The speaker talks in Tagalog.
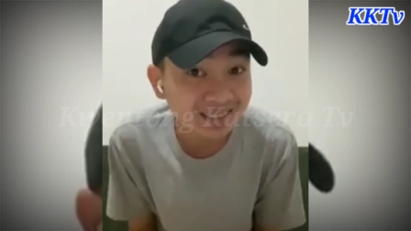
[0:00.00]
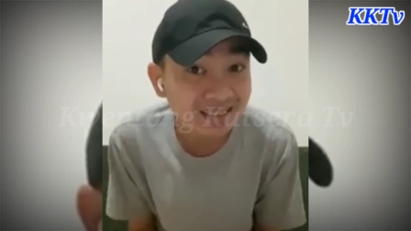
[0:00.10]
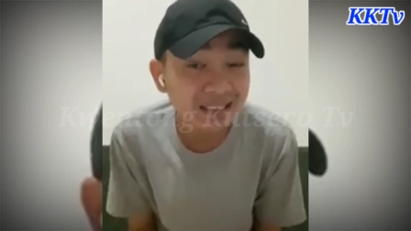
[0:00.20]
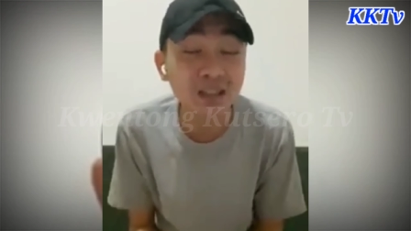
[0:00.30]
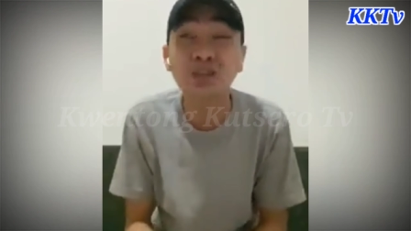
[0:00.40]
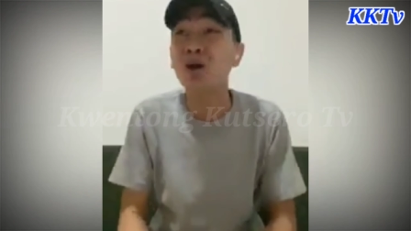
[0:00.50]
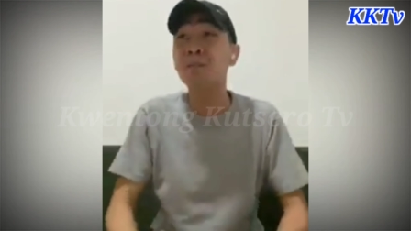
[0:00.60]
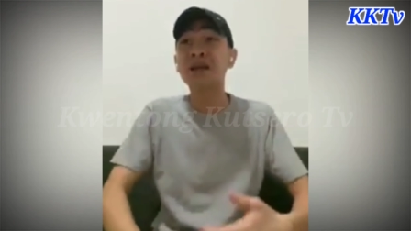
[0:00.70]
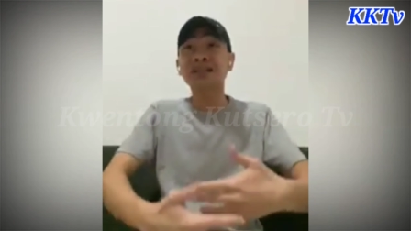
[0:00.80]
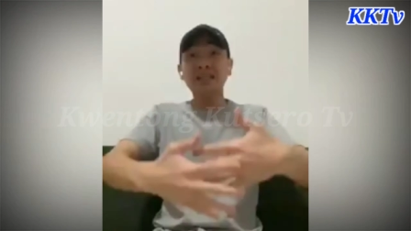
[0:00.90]
na
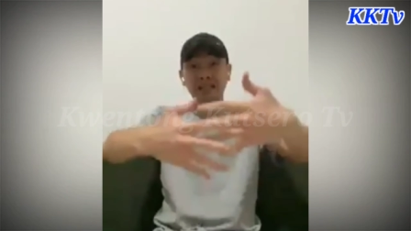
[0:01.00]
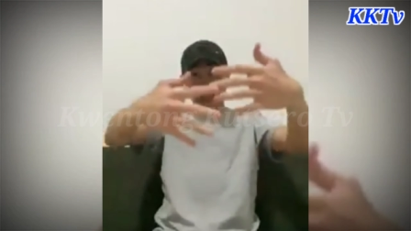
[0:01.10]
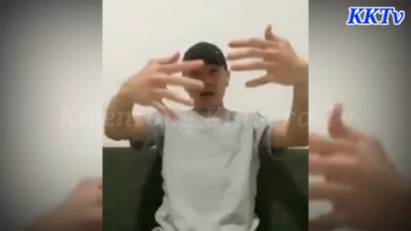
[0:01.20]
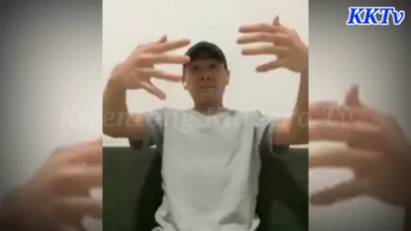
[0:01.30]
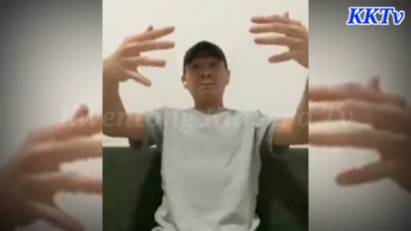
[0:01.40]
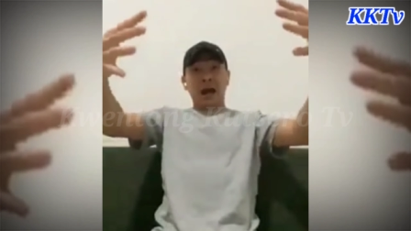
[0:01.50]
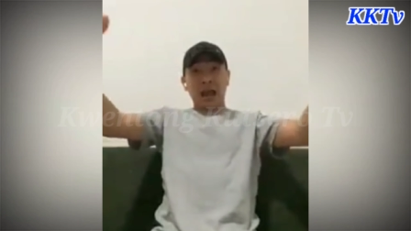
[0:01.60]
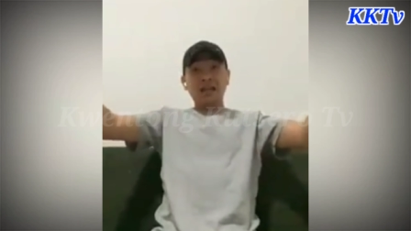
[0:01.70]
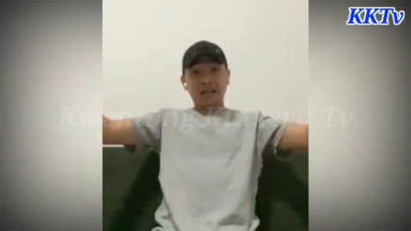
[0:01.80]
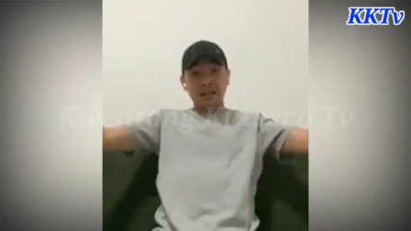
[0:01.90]
sobrang tindi ng
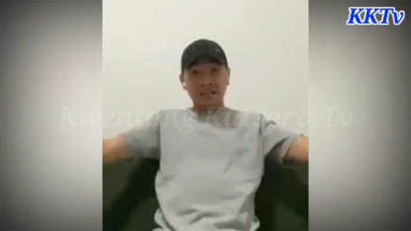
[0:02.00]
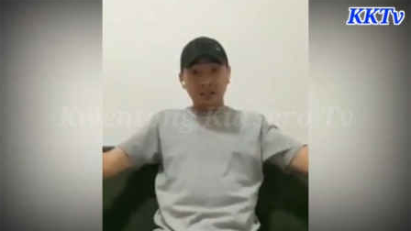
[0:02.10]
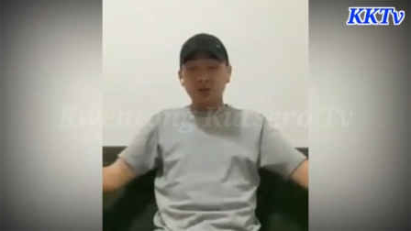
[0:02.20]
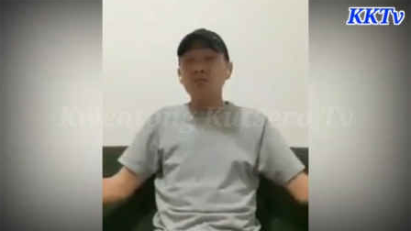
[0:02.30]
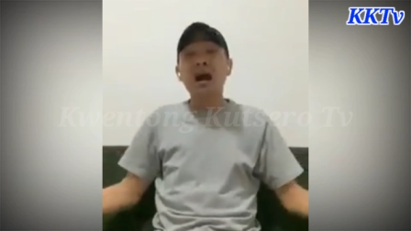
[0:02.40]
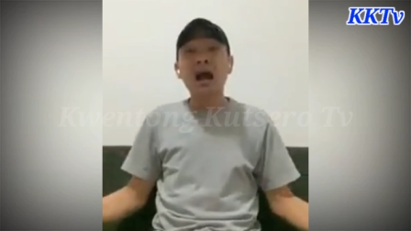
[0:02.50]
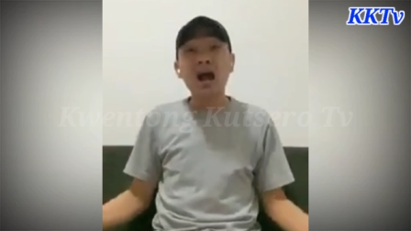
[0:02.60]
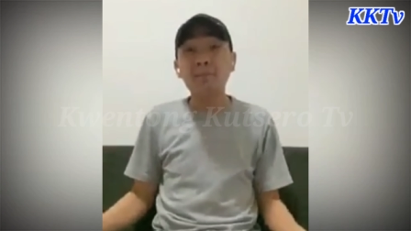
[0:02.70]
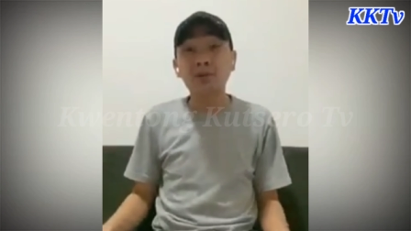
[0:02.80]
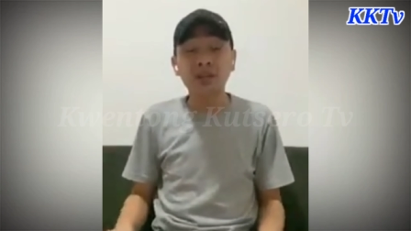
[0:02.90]
mileage na
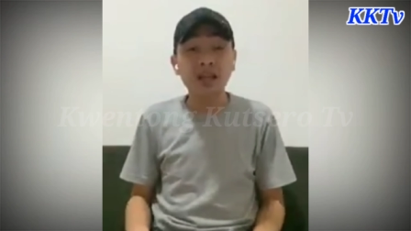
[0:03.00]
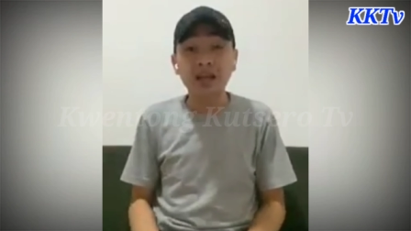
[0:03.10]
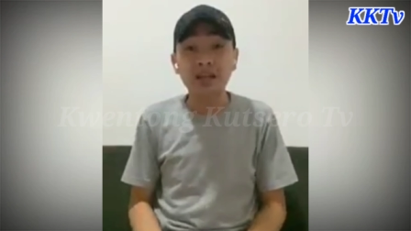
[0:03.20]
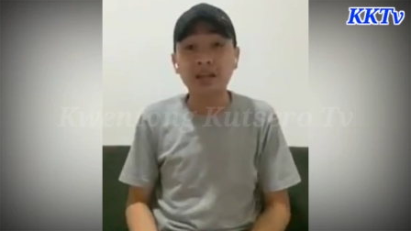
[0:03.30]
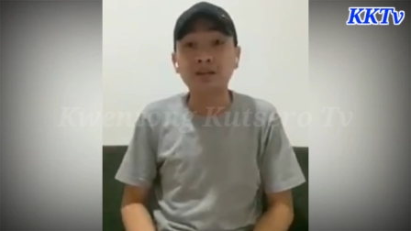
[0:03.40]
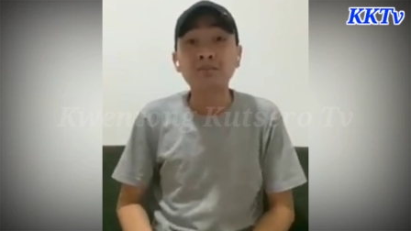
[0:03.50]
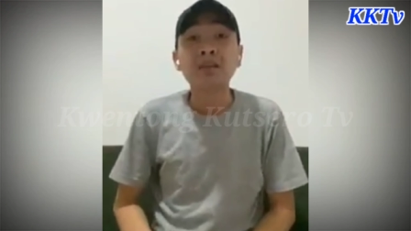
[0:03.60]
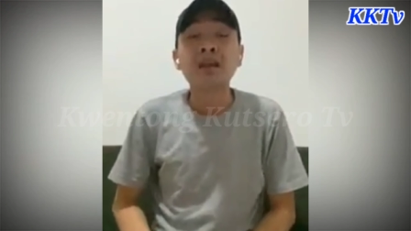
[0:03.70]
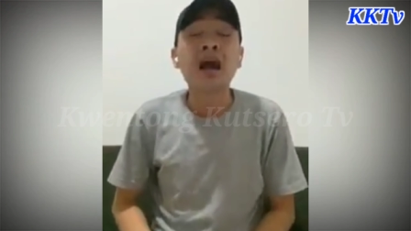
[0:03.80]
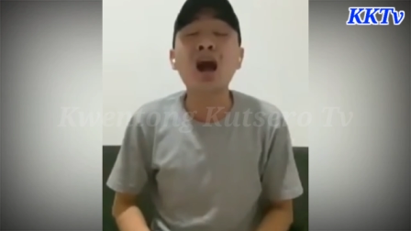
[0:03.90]
umaabot talaga ng
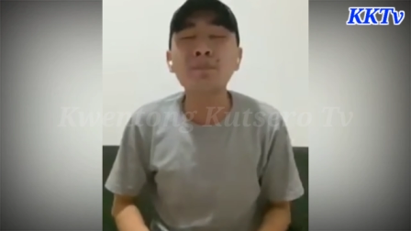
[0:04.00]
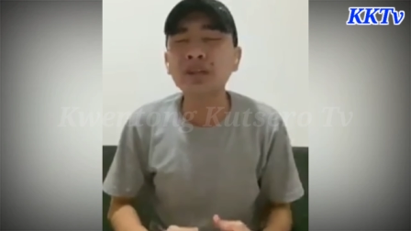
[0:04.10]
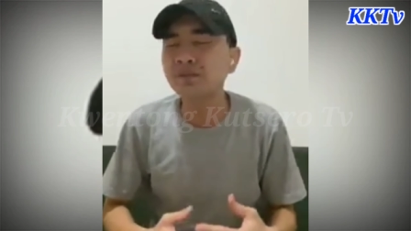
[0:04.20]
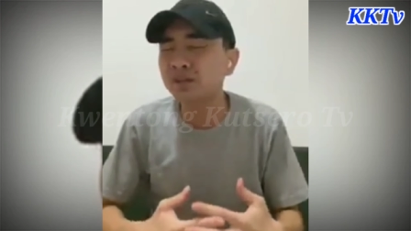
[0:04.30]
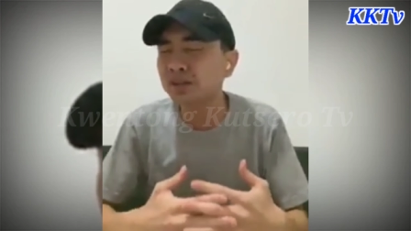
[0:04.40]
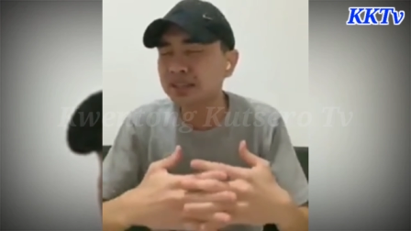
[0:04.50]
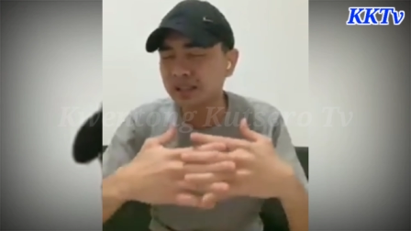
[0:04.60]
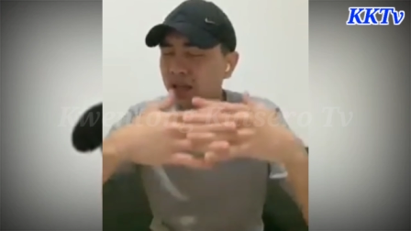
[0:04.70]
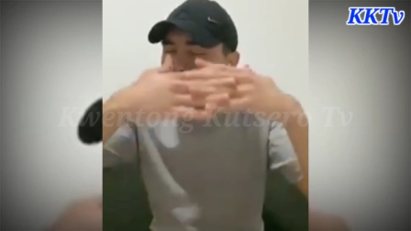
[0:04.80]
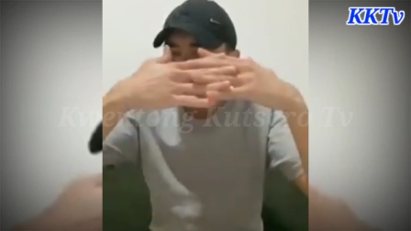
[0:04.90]
how many
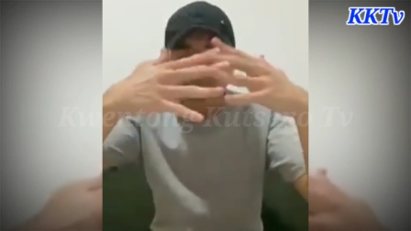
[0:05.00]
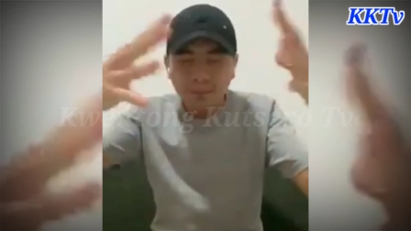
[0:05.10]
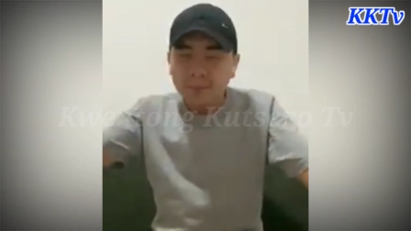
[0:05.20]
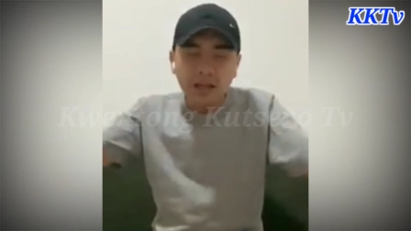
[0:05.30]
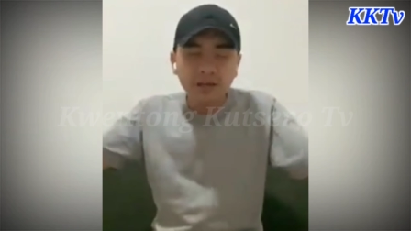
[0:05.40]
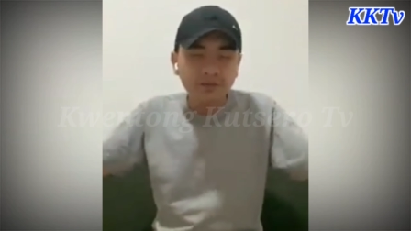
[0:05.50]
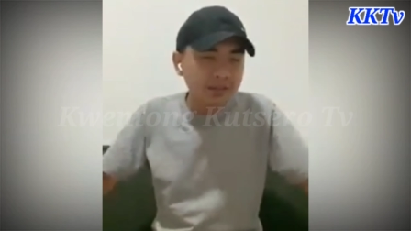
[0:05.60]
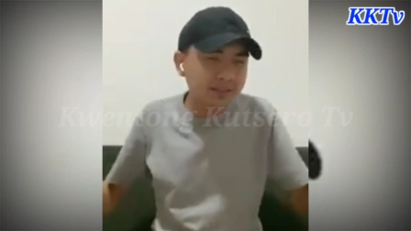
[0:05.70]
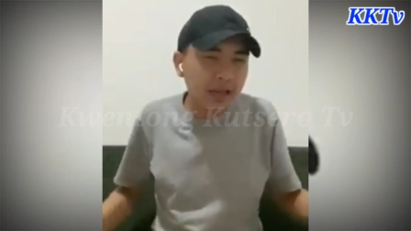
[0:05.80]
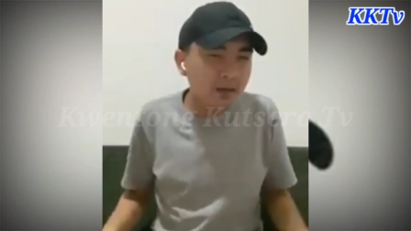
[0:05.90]
views, 5 million
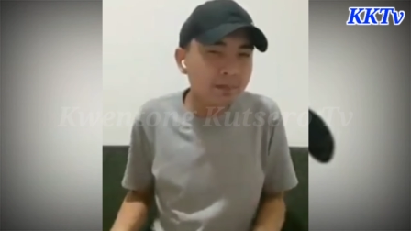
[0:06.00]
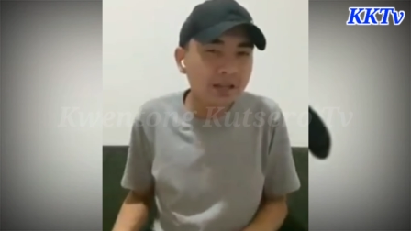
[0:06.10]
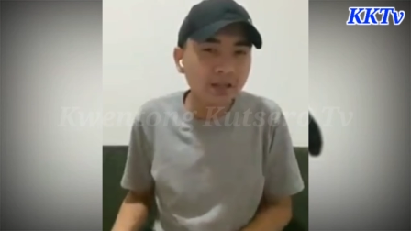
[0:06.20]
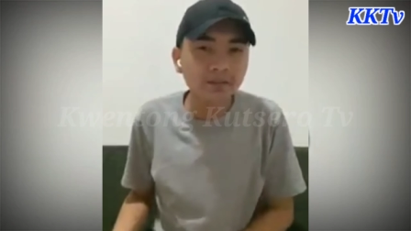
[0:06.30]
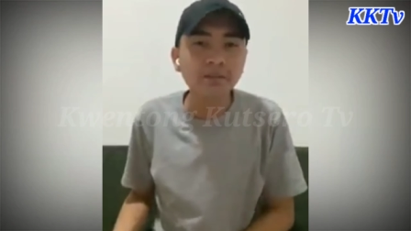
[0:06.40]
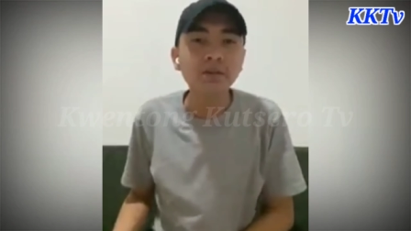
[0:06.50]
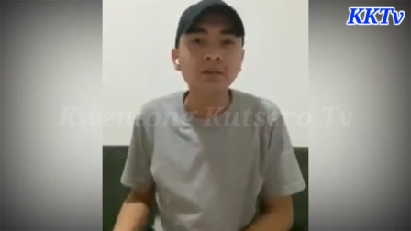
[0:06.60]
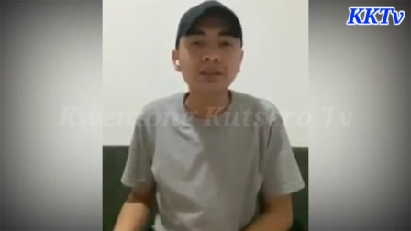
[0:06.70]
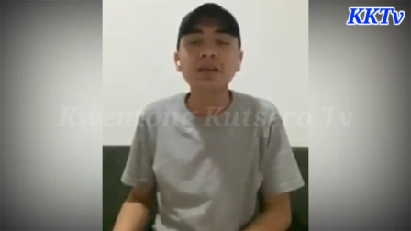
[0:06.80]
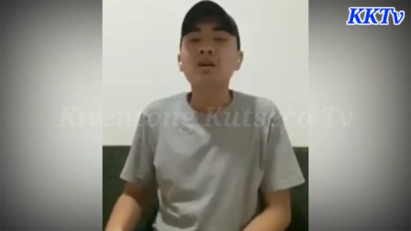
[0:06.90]
views, 10 million
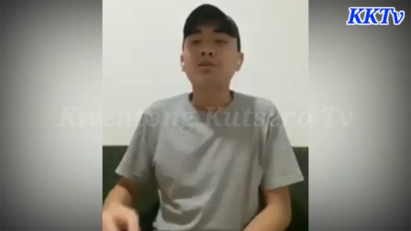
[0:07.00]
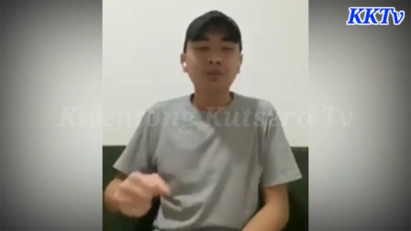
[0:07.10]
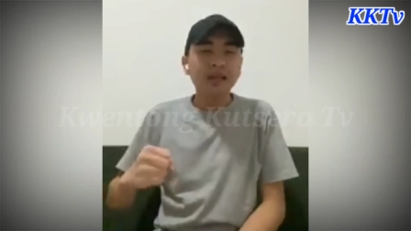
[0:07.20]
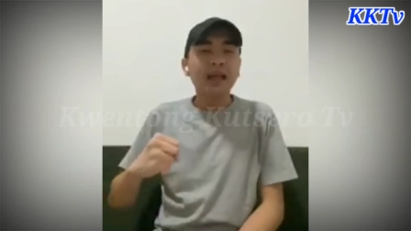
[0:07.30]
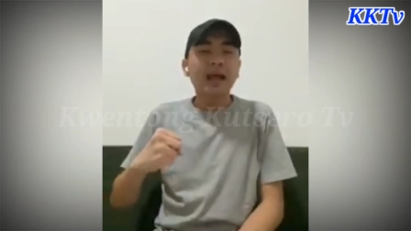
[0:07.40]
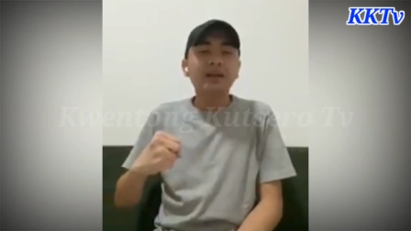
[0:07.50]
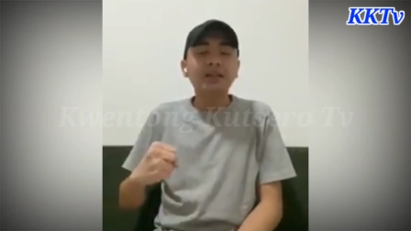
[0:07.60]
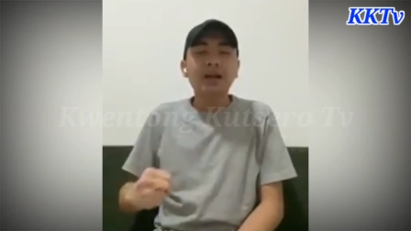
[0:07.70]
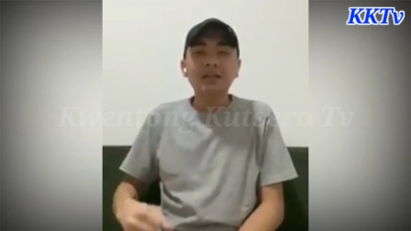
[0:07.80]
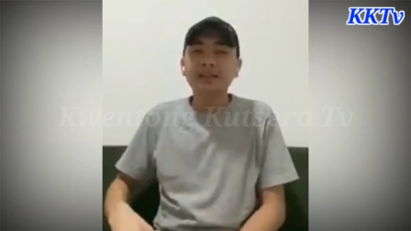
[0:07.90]
views,
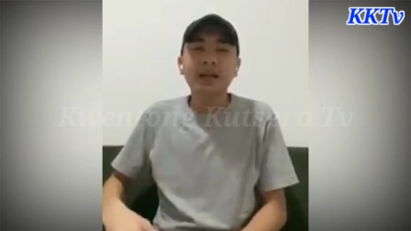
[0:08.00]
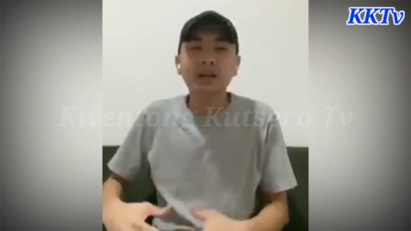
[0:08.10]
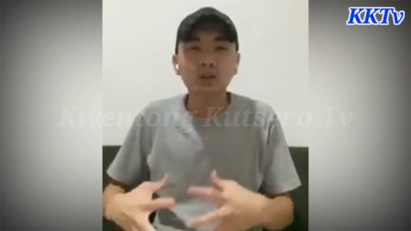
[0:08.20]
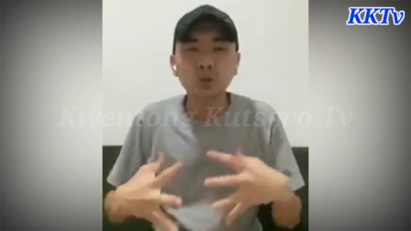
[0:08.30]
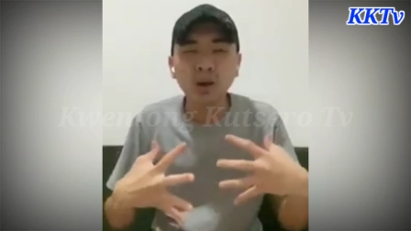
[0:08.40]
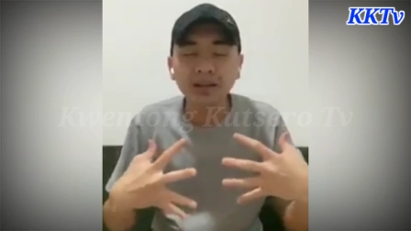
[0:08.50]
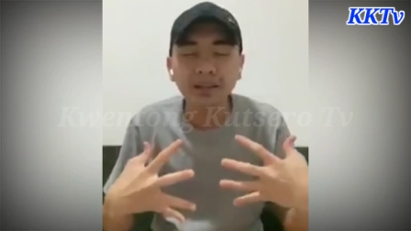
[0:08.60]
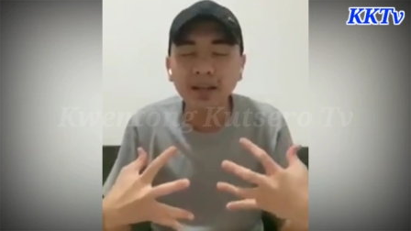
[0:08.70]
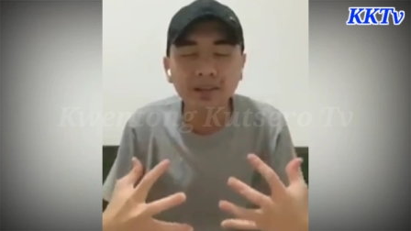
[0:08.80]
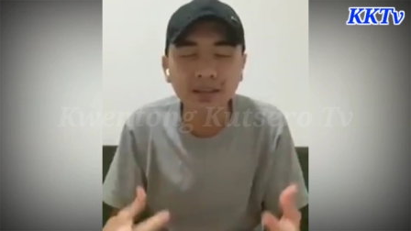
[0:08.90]
300,000 reacts,
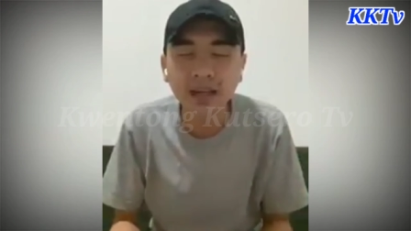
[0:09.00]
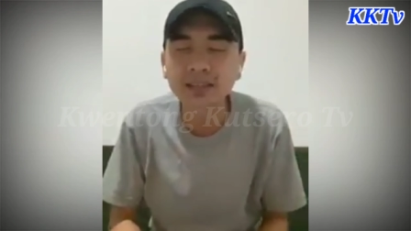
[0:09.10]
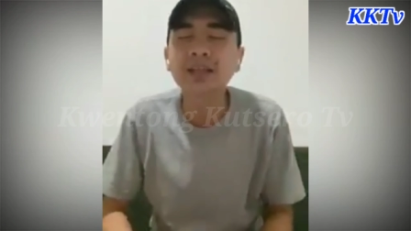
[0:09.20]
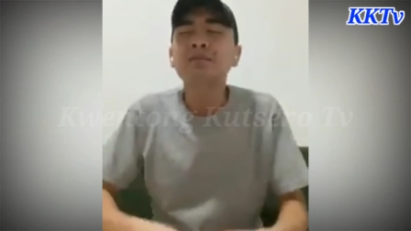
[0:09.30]
200,000 reacts.